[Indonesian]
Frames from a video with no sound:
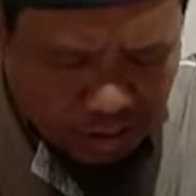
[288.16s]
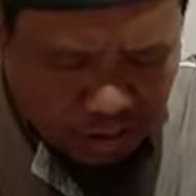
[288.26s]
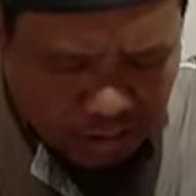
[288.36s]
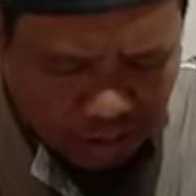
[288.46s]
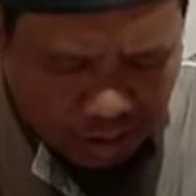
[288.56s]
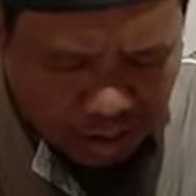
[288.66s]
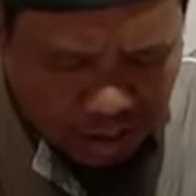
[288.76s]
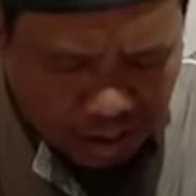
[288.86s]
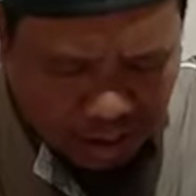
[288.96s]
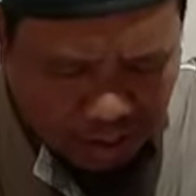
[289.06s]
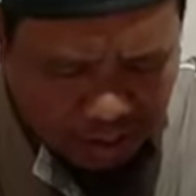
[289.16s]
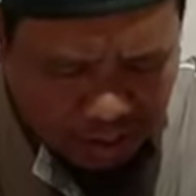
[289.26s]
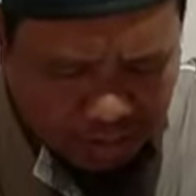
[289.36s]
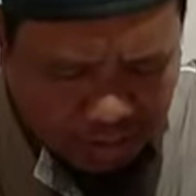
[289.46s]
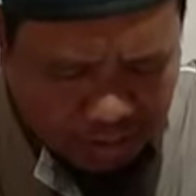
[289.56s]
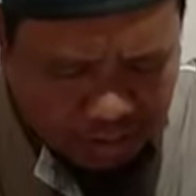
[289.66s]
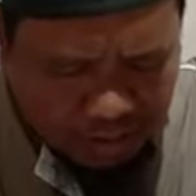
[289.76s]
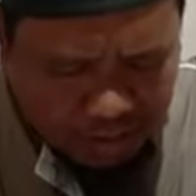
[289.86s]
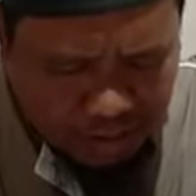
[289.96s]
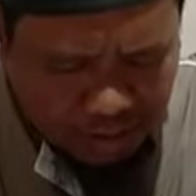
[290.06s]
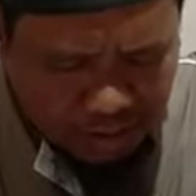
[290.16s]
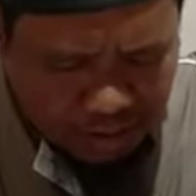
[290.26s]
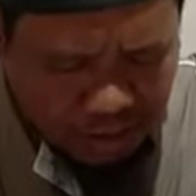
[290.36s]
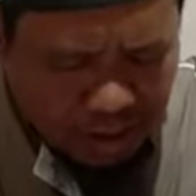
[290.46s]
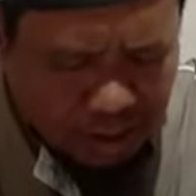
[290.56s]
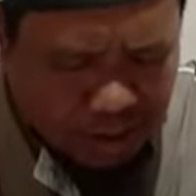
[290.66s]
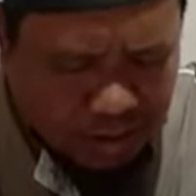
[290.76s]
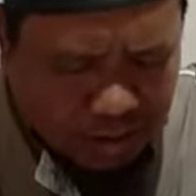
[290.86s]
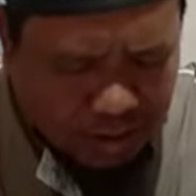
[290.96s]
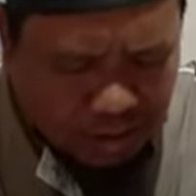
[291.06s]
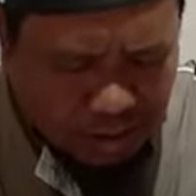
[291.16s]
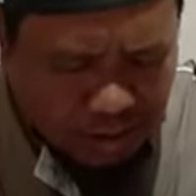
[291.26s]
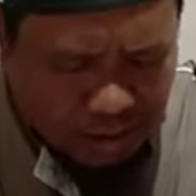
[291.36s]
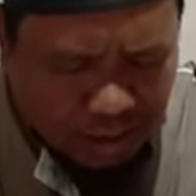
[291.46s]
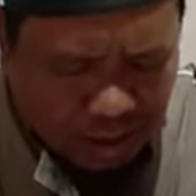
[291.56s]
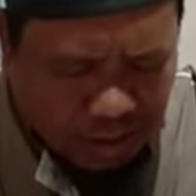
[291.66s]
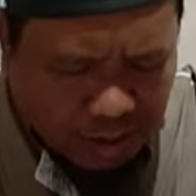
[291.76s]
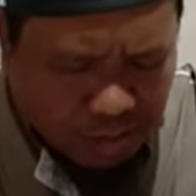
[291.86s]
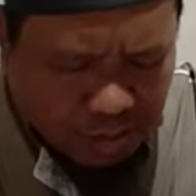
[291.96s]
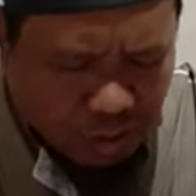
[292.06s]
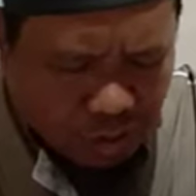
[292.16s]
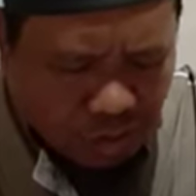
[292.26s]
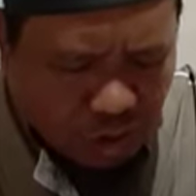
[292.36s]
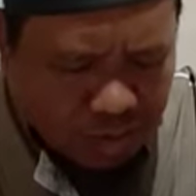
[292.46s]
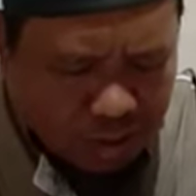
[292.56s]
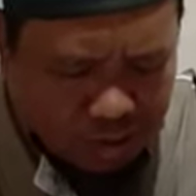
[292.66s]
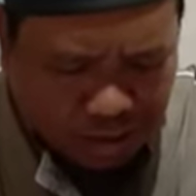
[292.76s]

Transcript: mengingkari keharaman zina keharaman minum khamr